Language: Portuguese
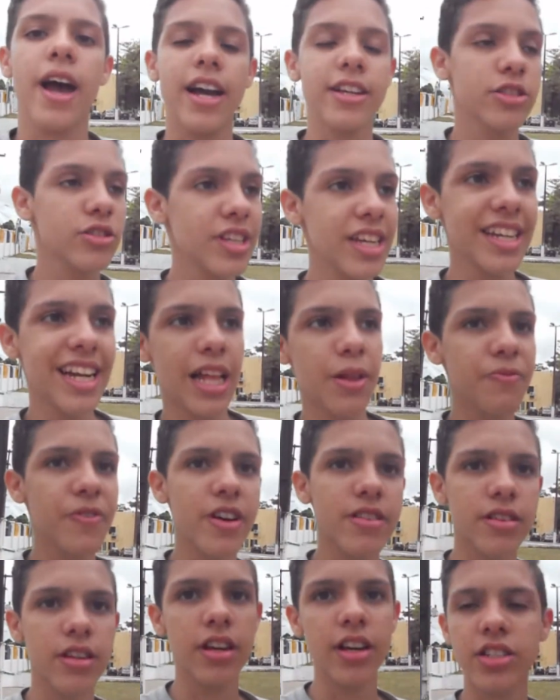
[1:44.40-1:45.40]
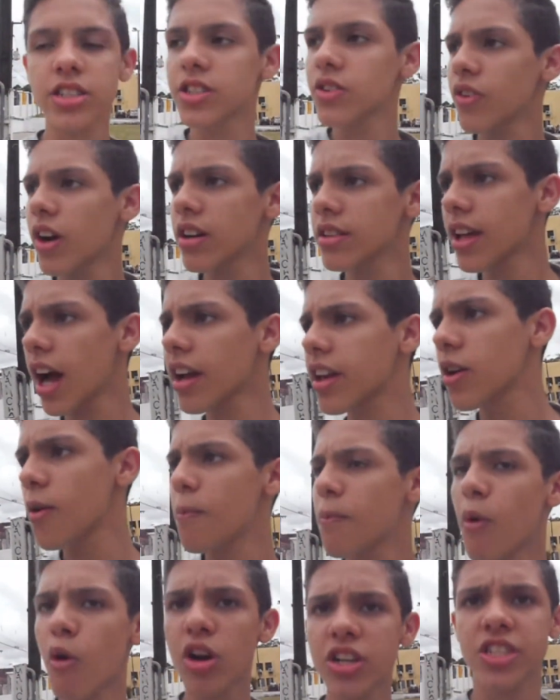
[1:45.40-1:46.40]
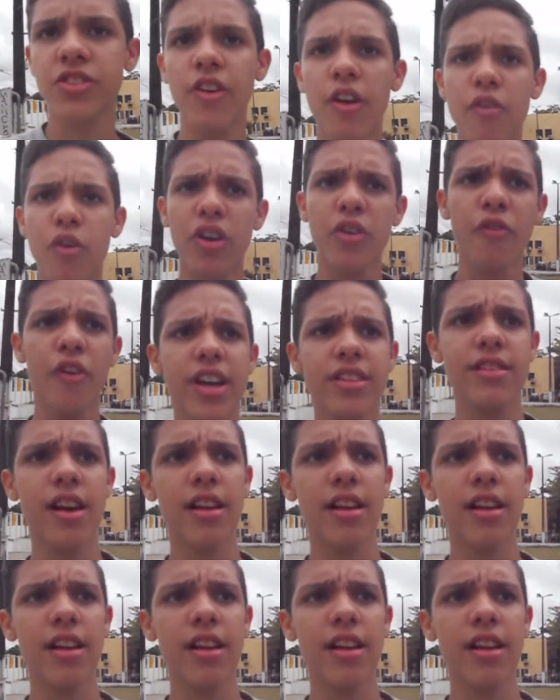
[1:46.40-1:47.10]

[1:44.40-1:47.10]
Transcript: A gente tem nada pra fazer. A gente vai andar aqui um pouco, a gente vai ver o que faz